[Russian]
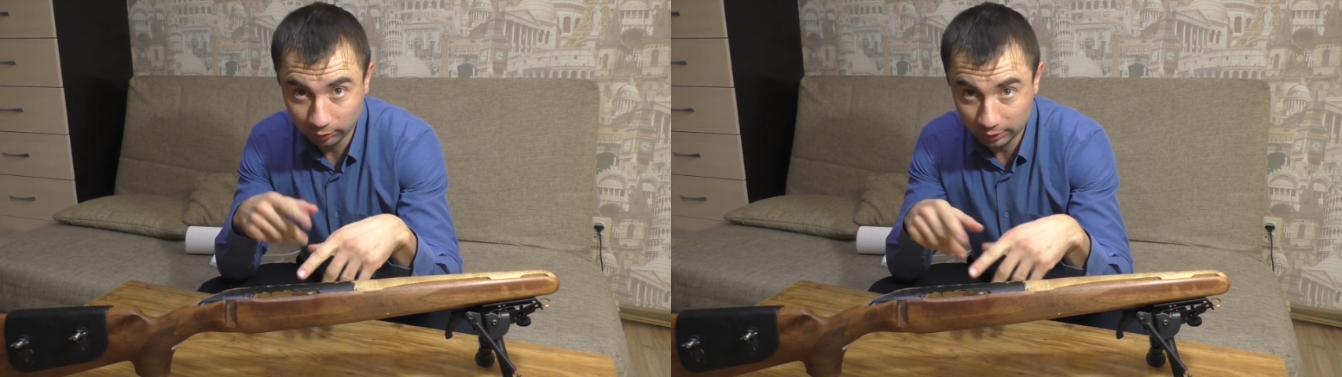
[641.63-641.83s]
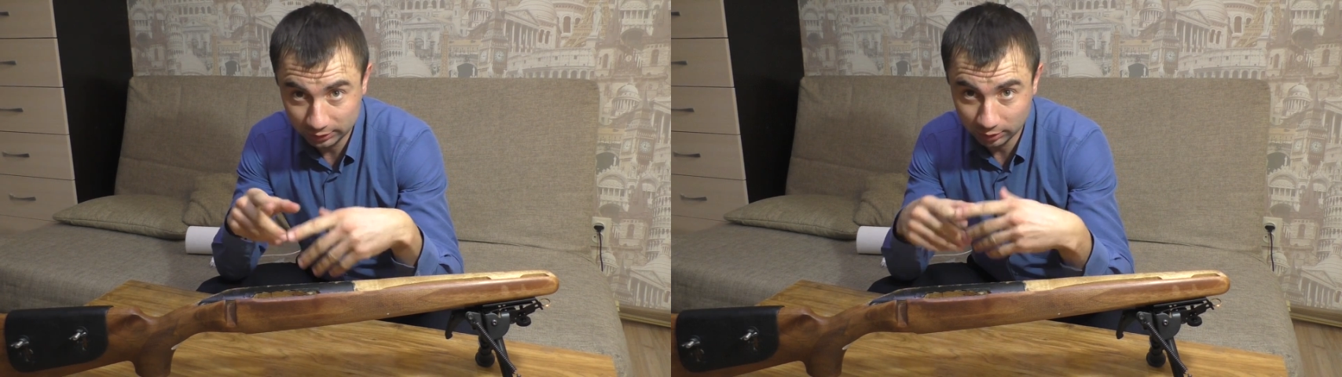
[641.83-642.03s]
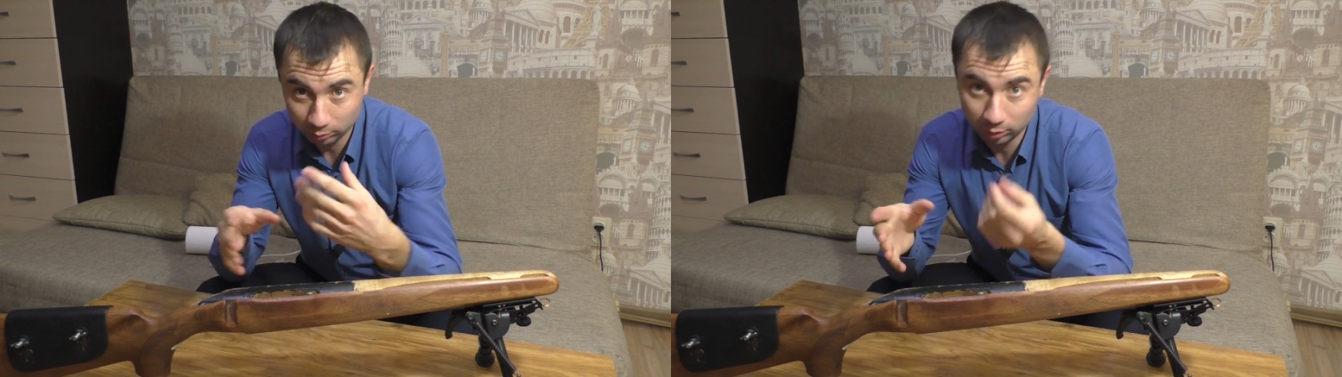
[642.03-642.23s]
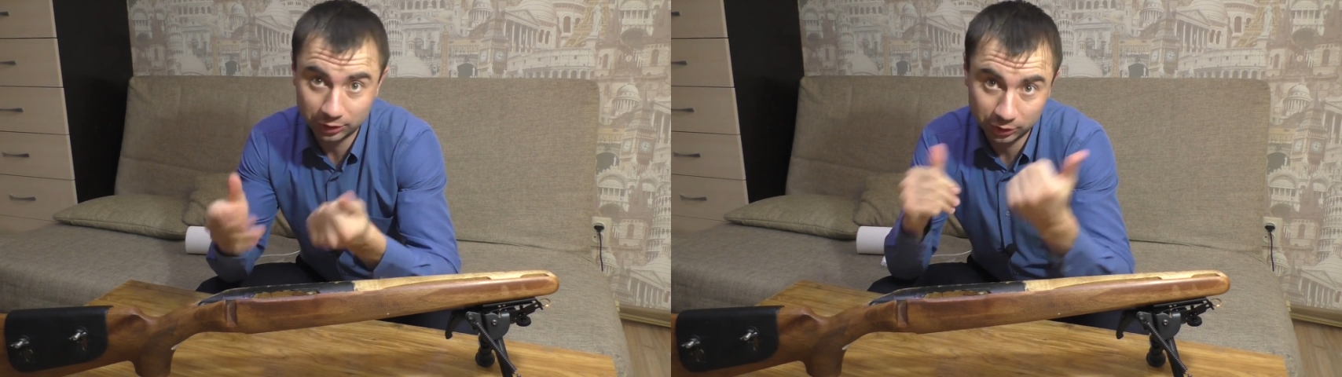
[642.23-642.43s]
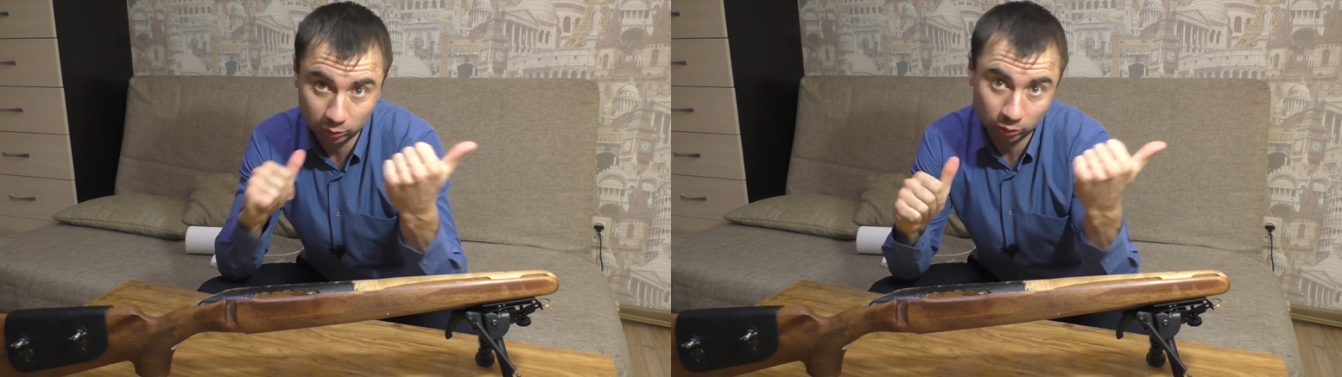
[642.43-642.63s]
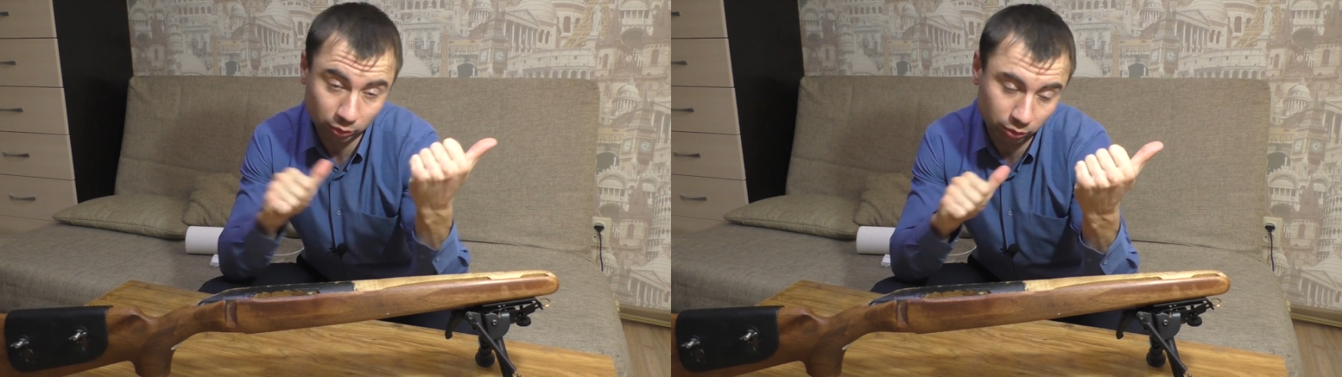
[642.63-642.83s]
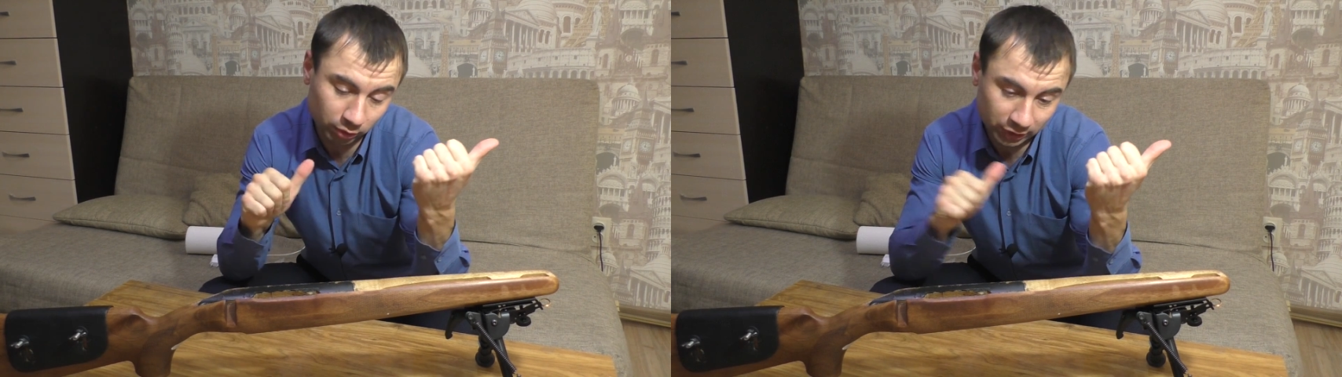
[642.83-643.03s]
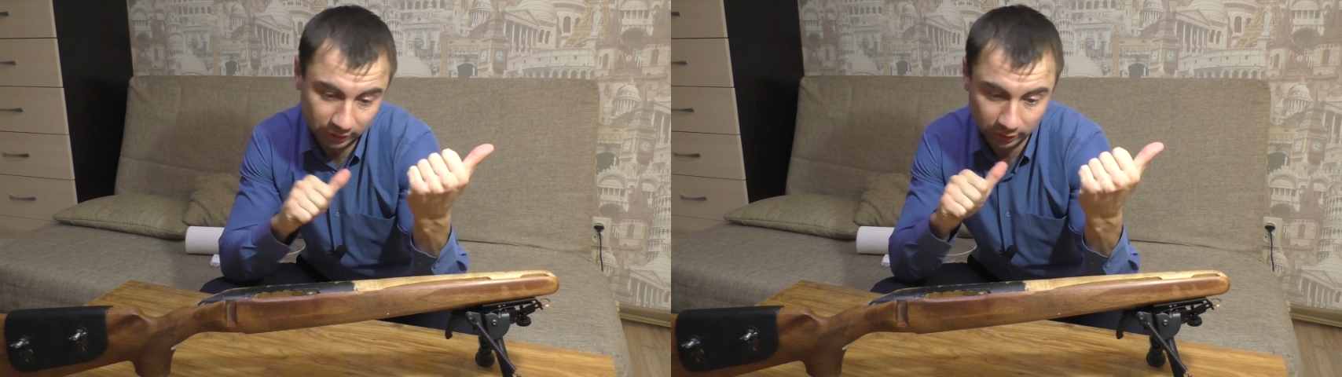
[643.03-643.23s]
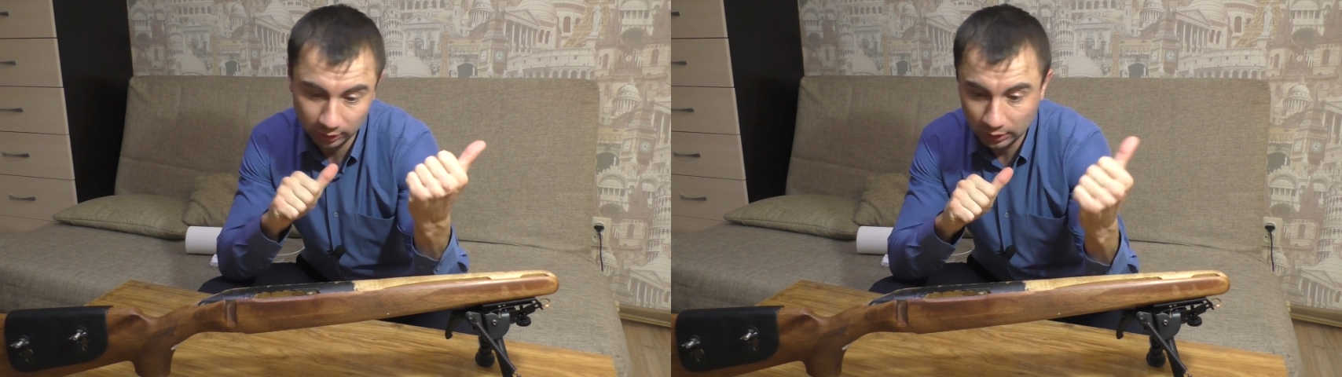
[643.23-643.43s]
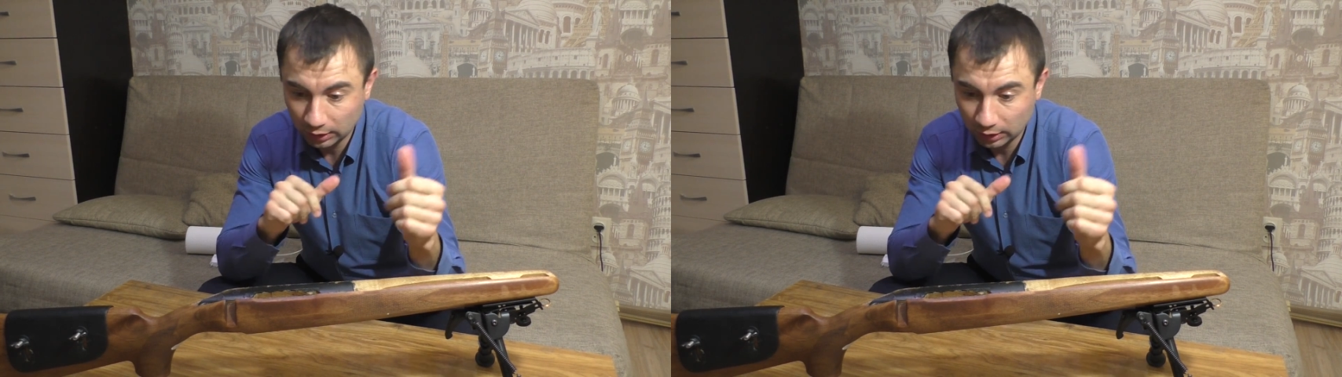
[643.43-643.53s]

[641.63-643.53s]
вас это было секунду назад,